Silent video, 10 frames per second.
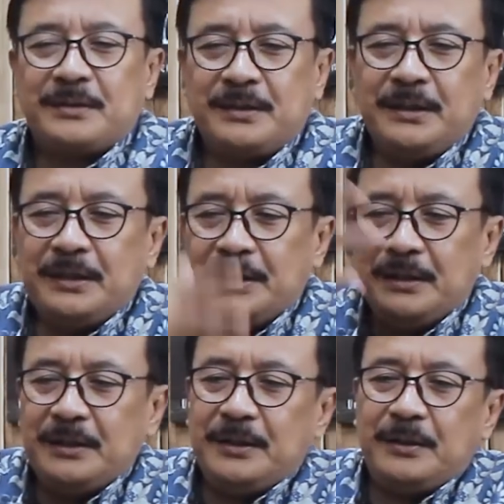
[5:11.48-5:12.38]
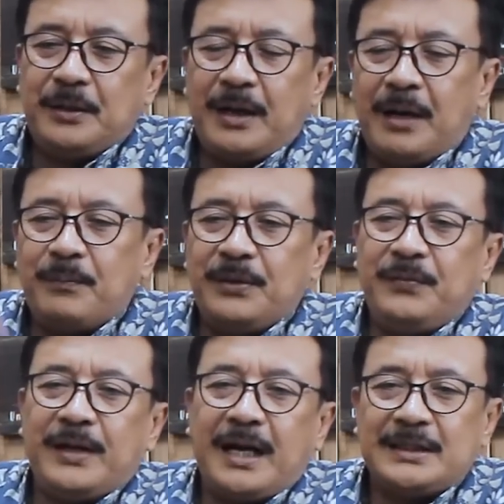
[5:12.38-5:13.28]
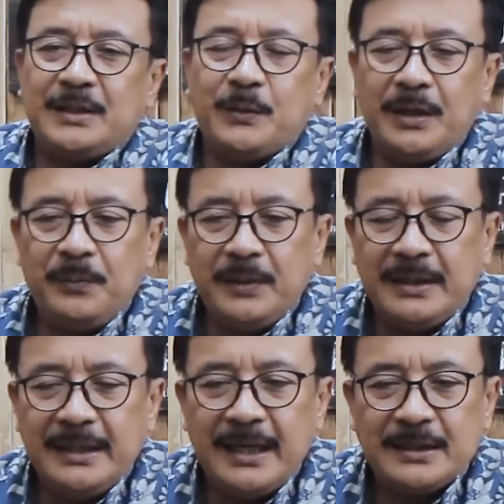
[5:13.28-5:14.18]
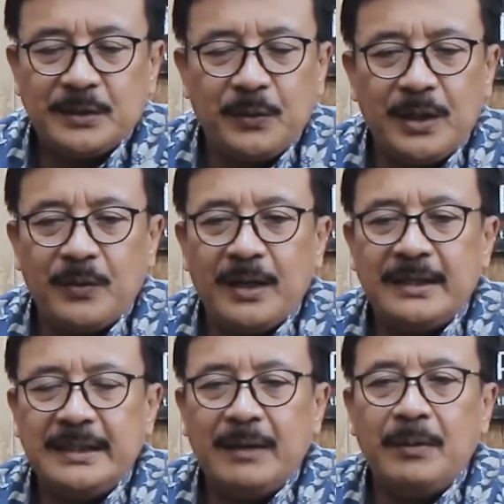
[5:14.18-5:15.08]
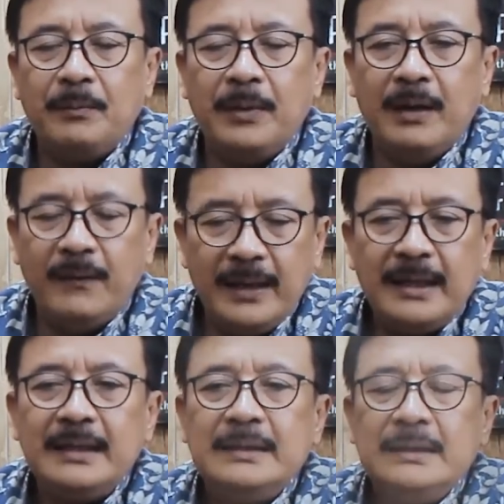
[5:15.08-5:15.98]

diamplifikasi oleh media seolah-olah dia membawa